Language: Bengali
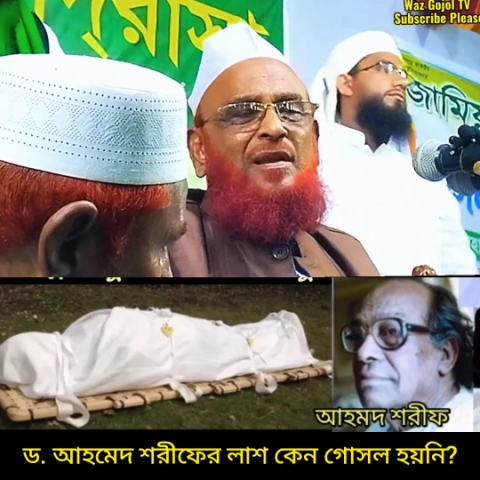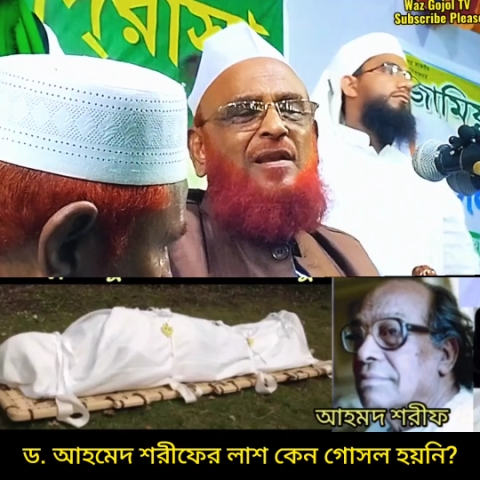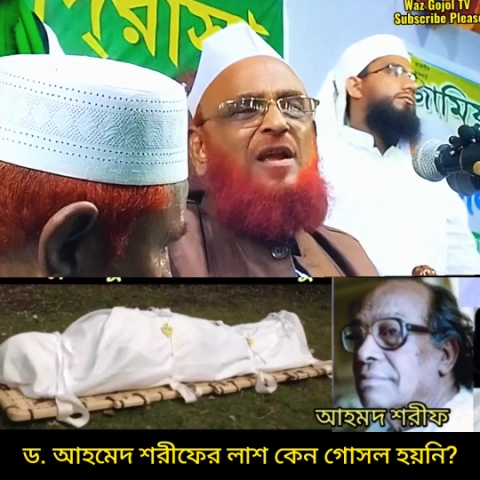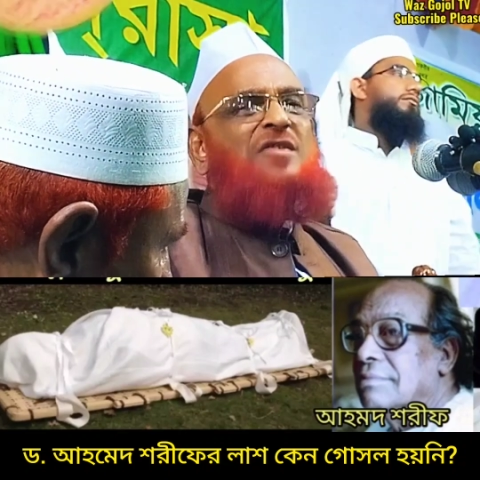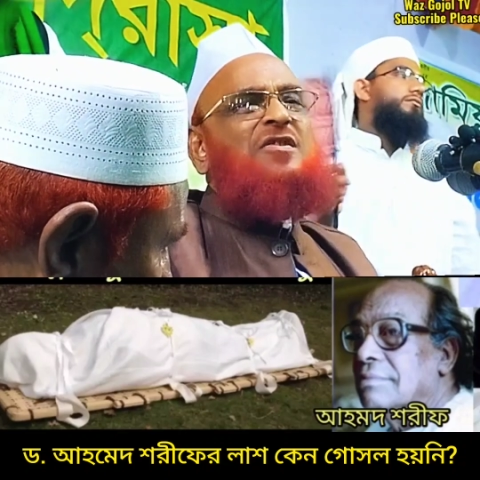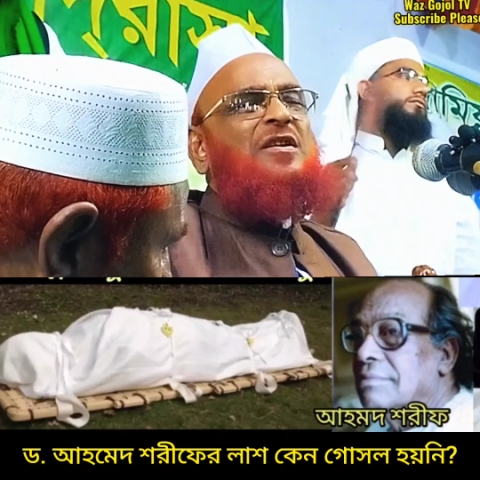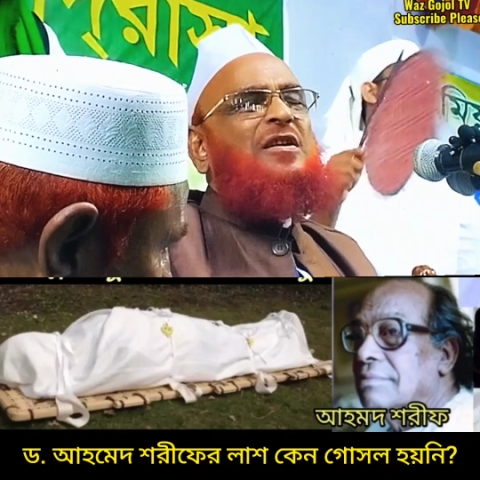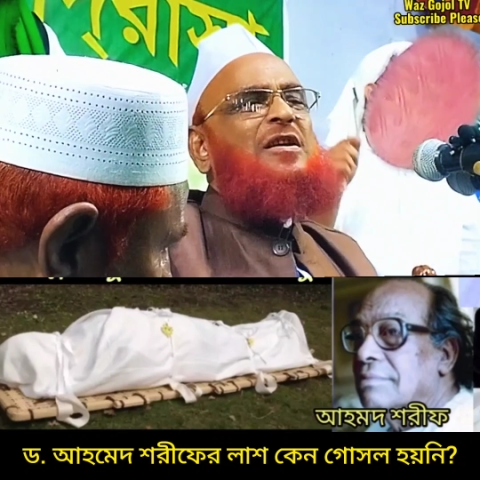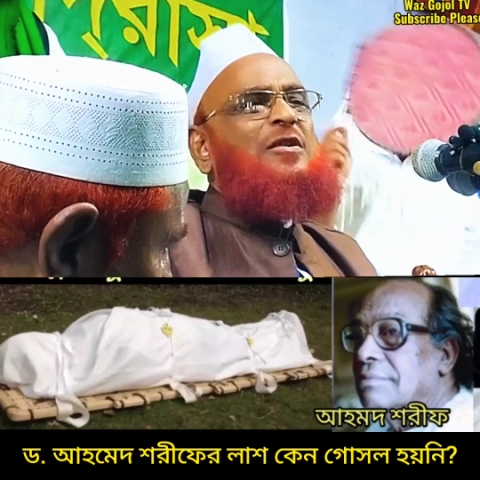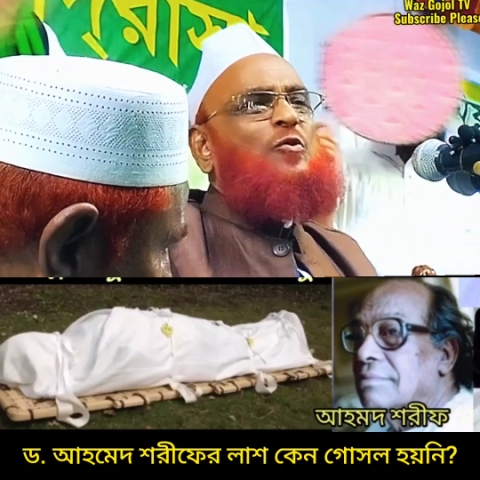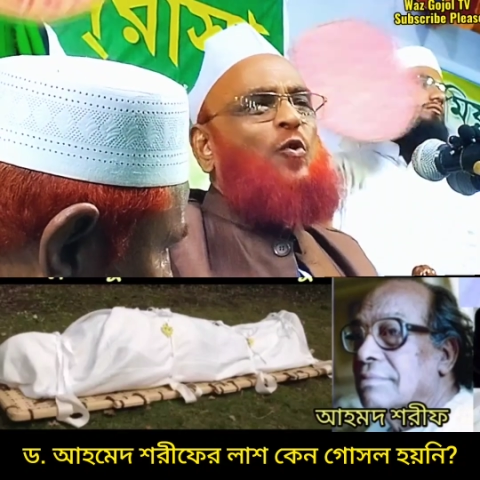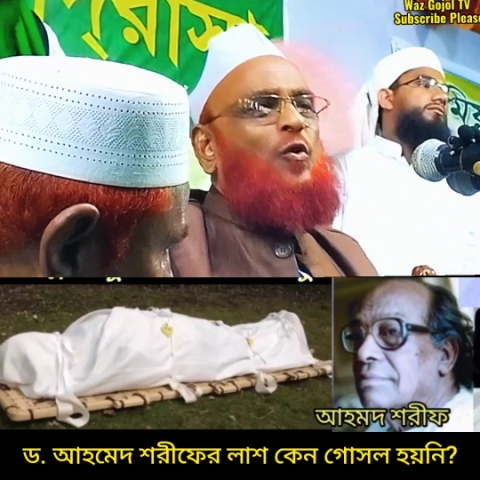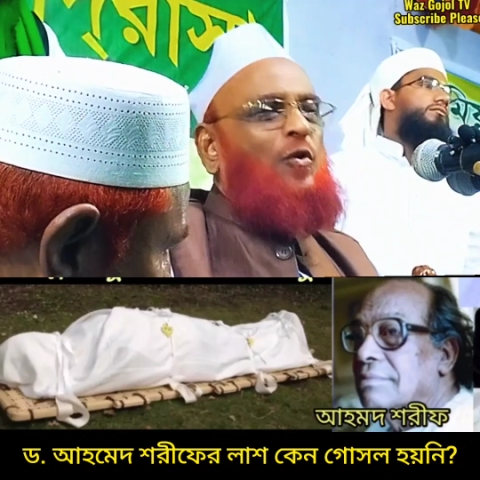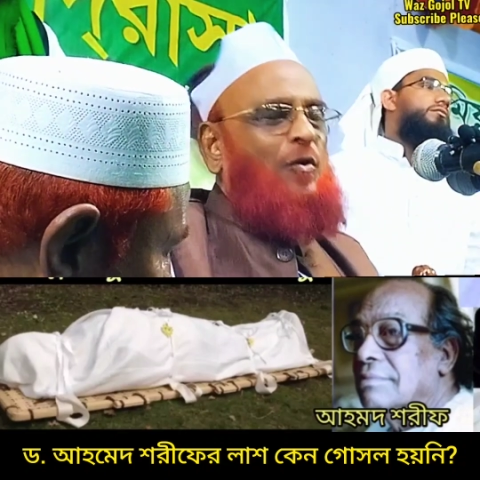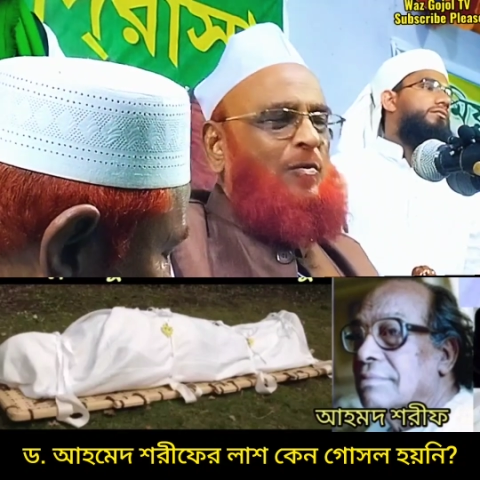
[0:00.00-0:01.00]
না শিক্ষিত
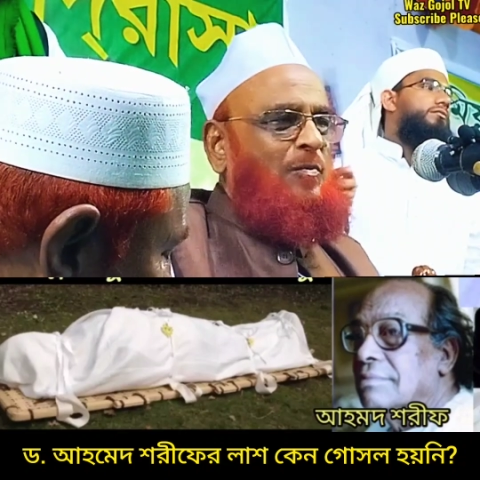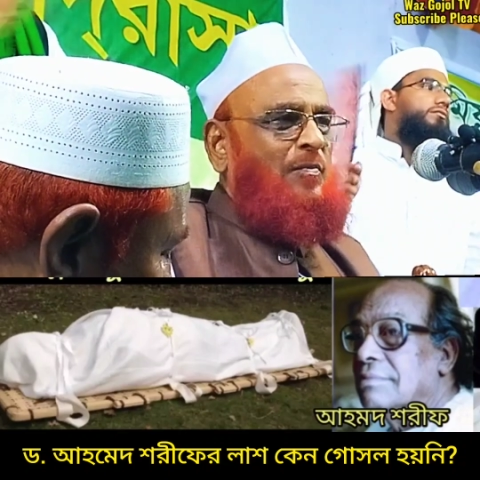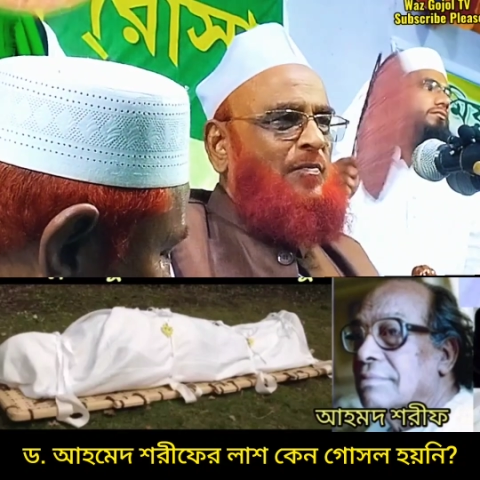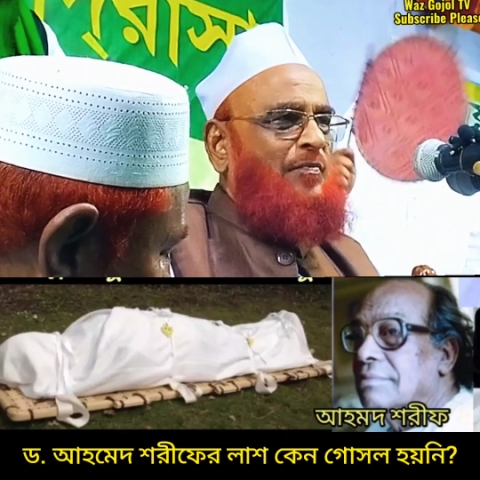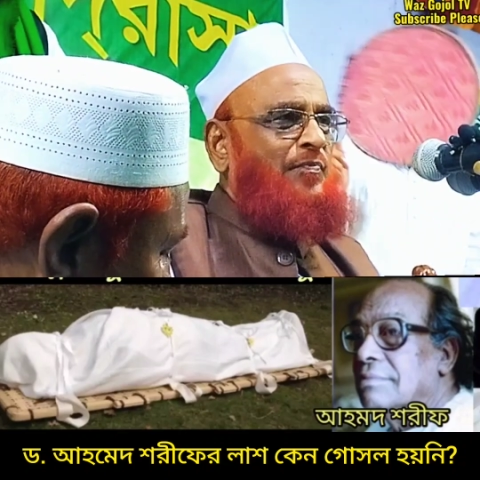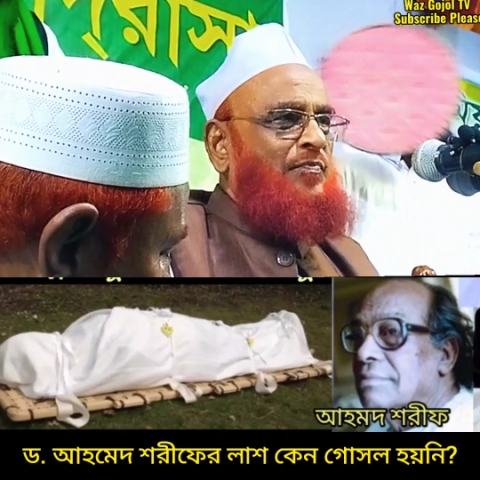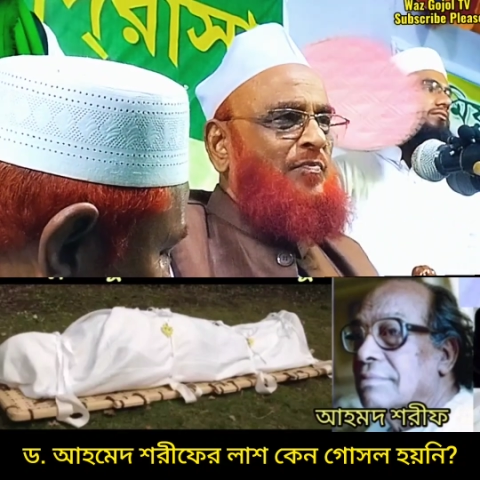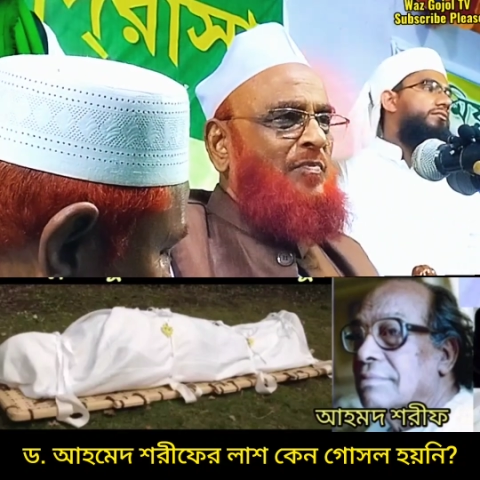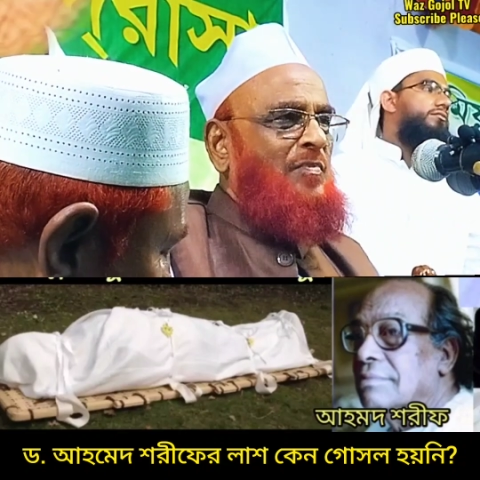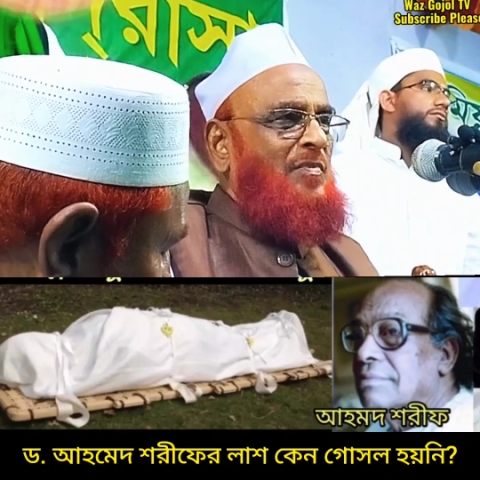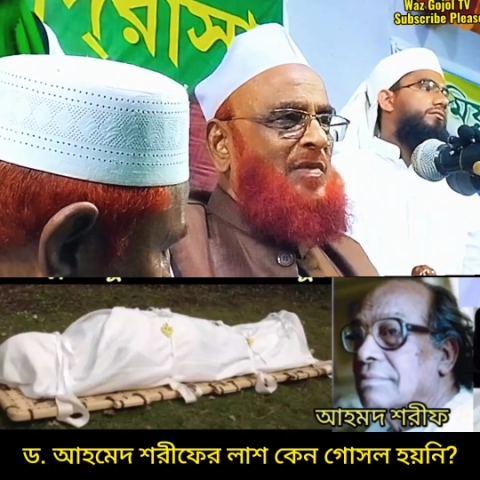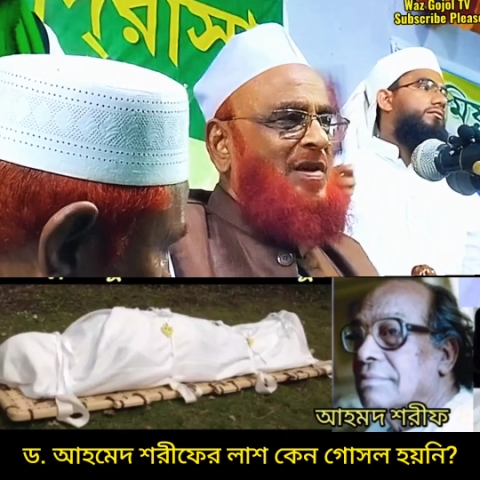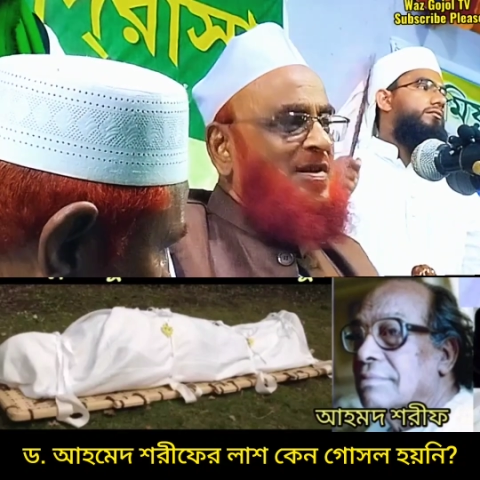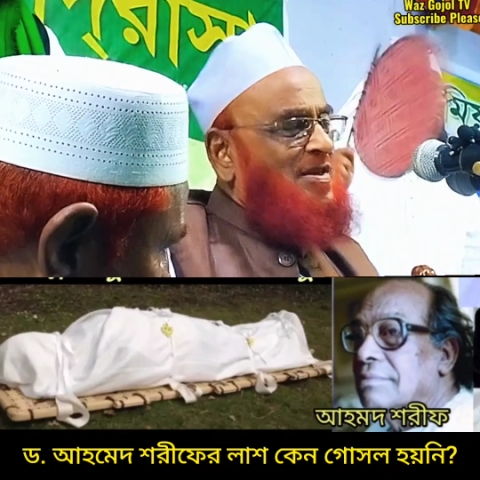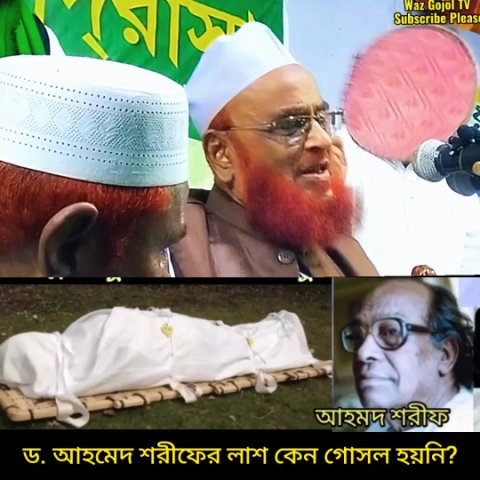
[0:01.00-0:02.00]

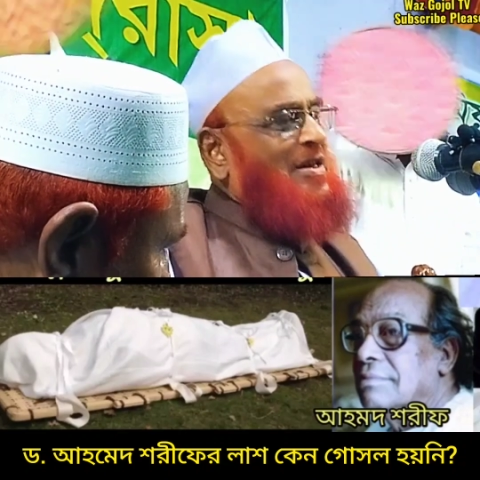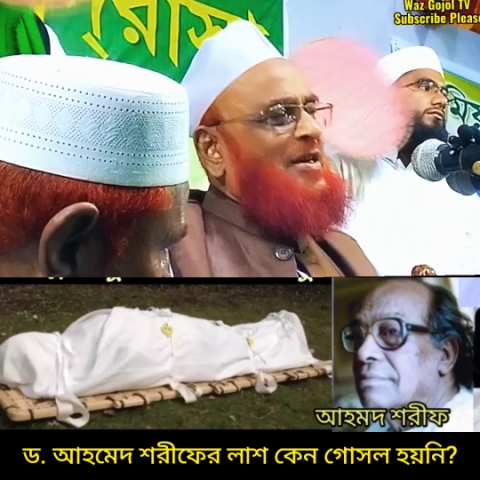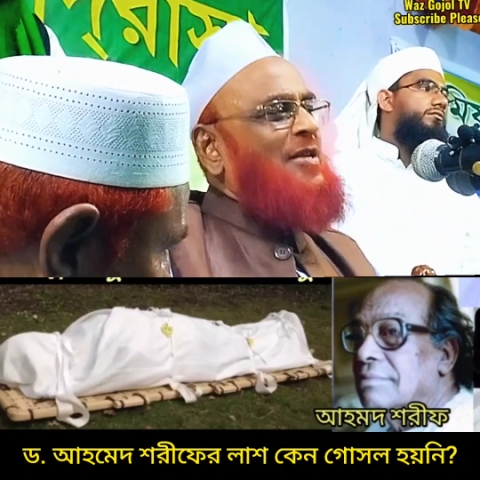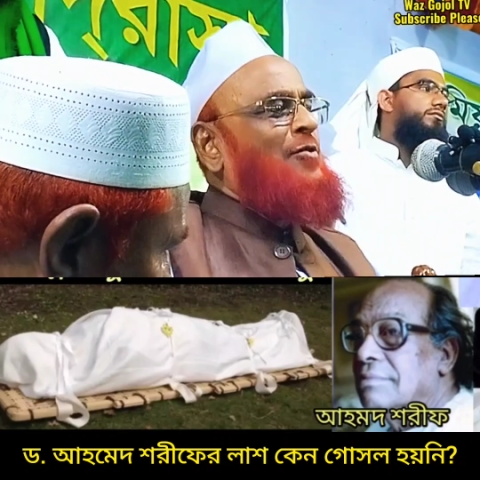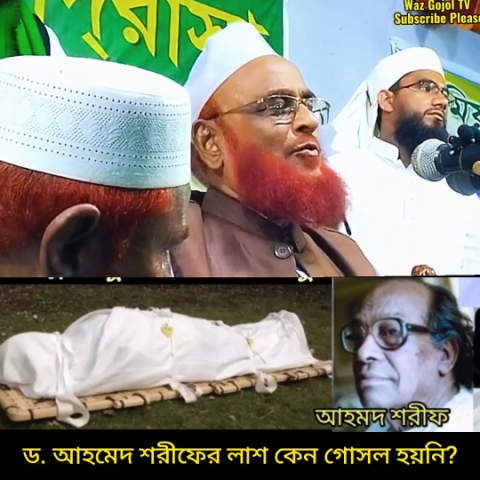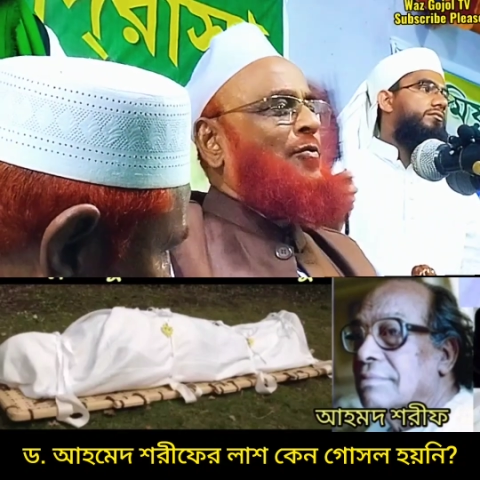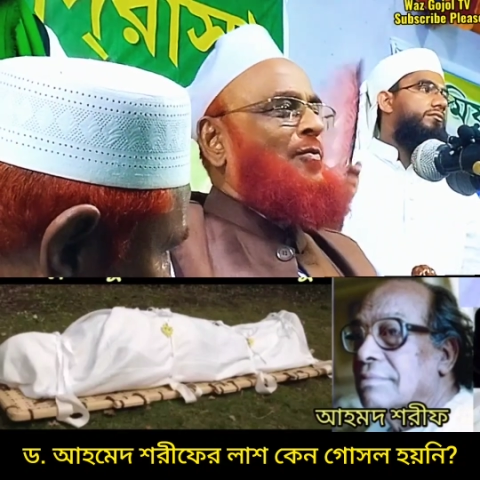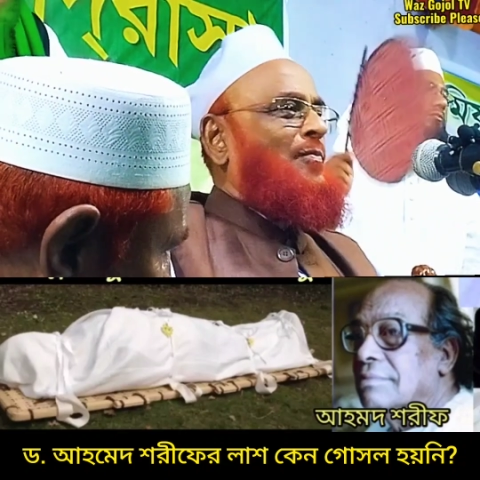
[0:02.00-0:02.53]
শিক্ষিত